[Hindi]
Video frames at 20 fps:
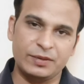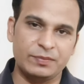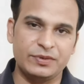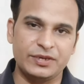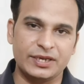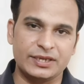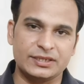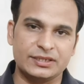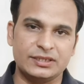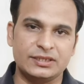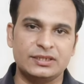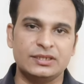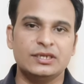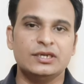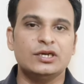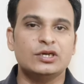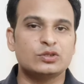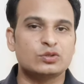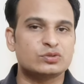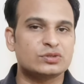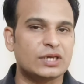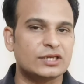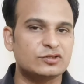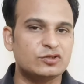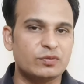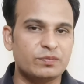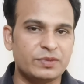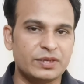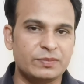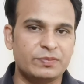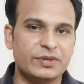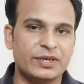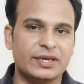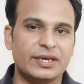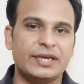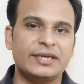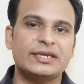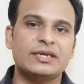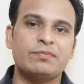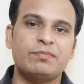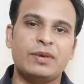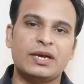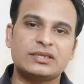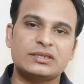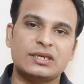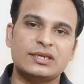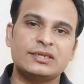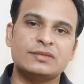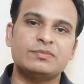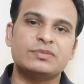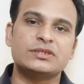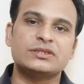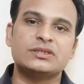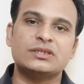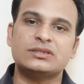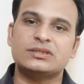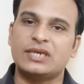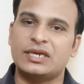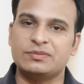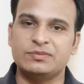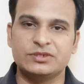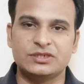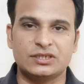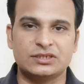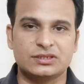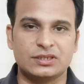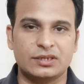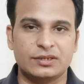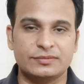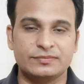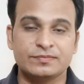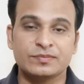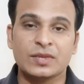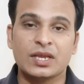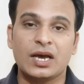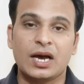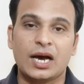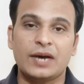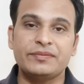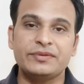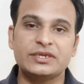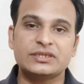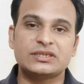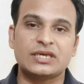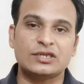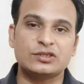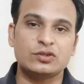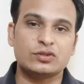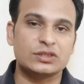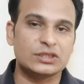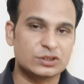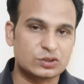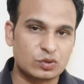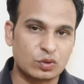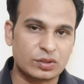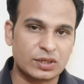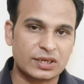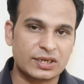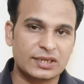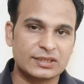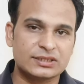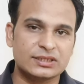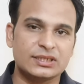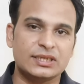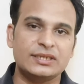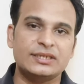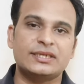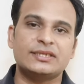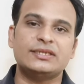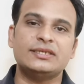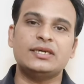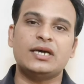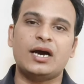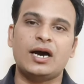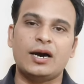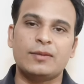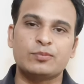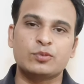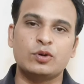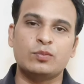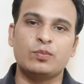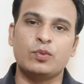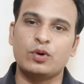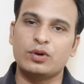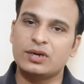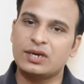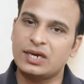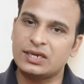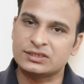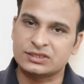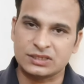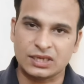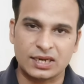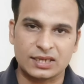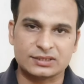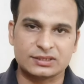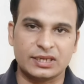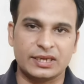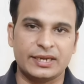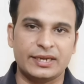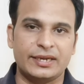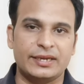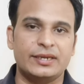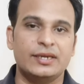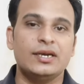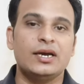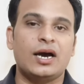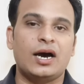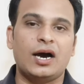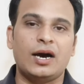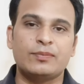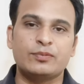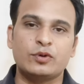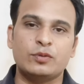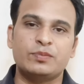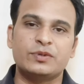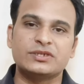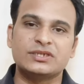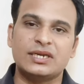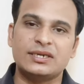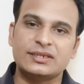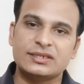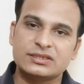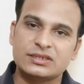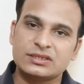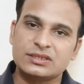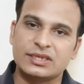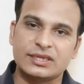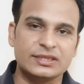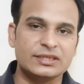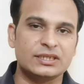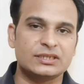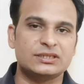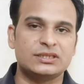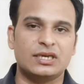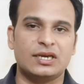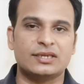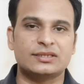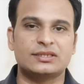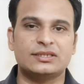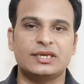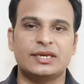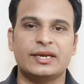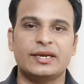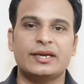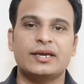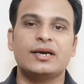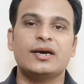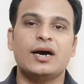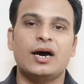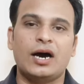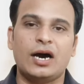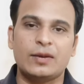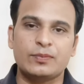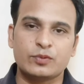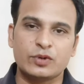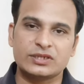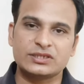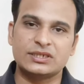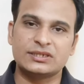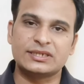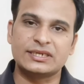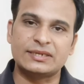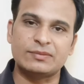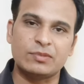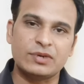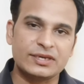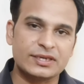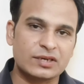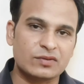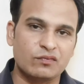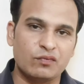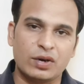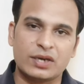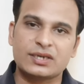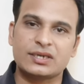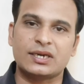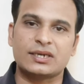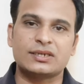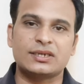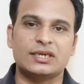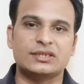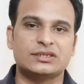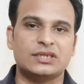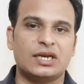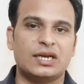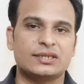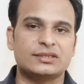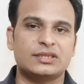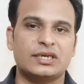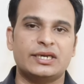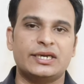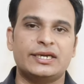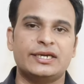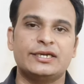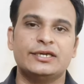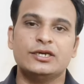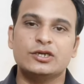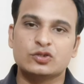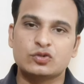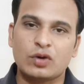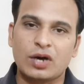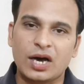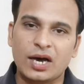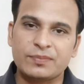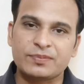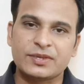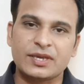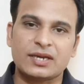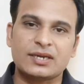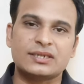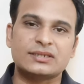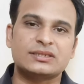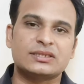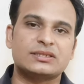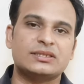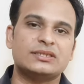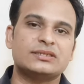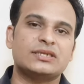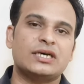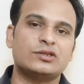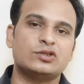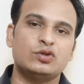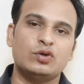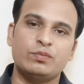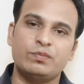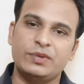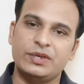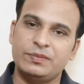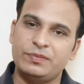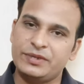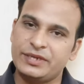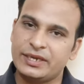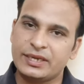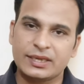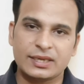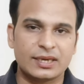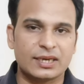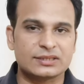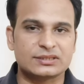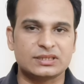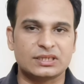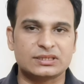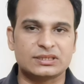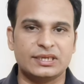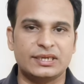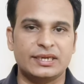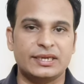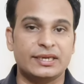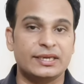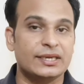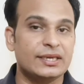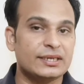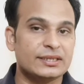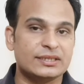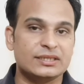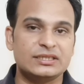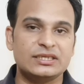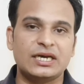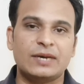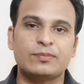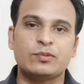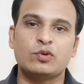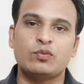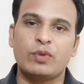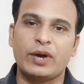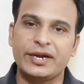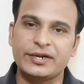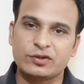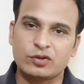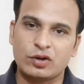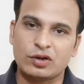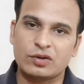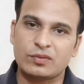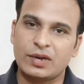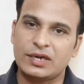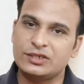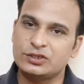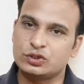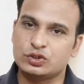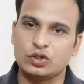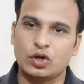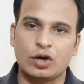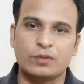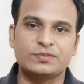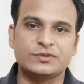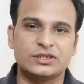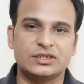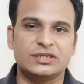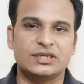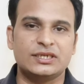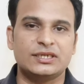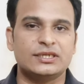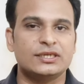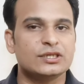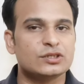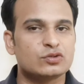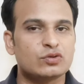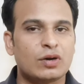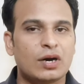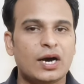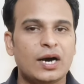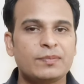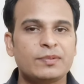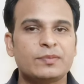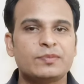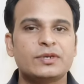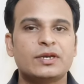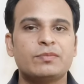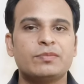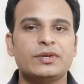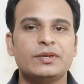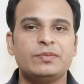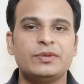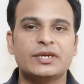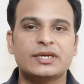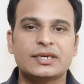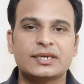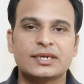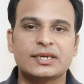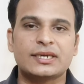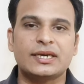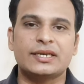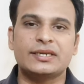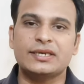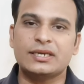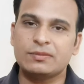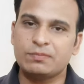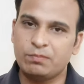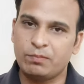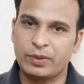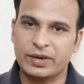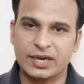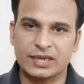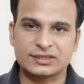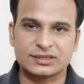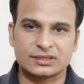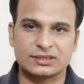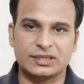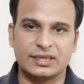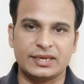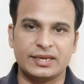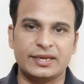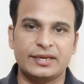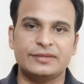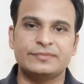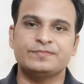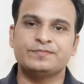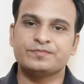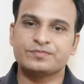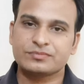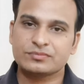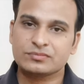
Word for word: बीबीए की तो साथियों बीबीए यानी कि बैचलर इन बिजनेस एडमिनिस्ट्रेशन अब ये साथियों किसको करना चाहिए यदि आपको बोलना अच्छा लगता है आपको प्रेजेंटेशन देनी अच्छी लगती है आपको एज अ टीम लीडर वर्क करना अच्छा लगता है तो आप क्या कर सकते हैं साथियों बीबीए कर सकते हैं यदि आपको व्हाइट कॉलर वाली जॉब चाहिए तो आप अपना बीबीए करके कैरियर बना सकते हैं